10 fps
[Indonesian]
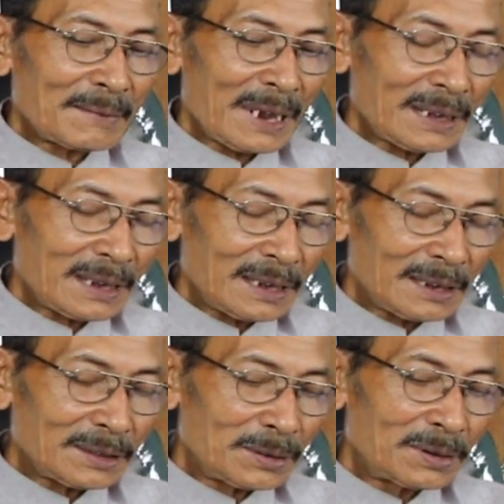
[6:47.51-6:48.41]
maka
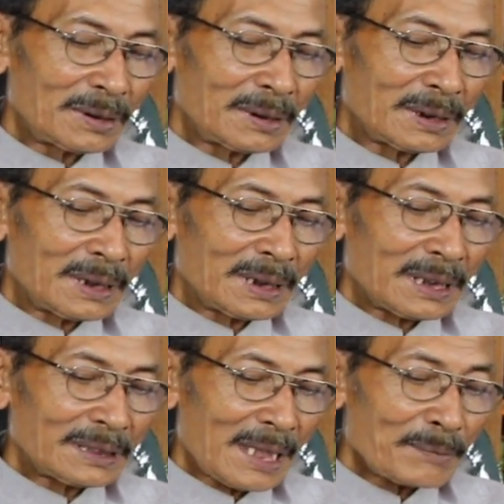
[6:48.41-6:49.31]
dari itu
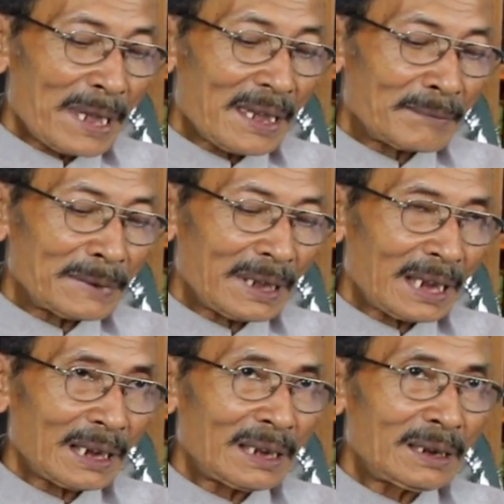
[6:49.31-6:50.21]
kita
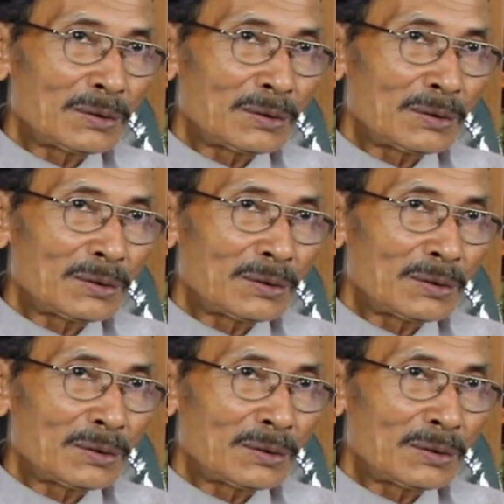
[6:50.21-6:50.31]
pahami karena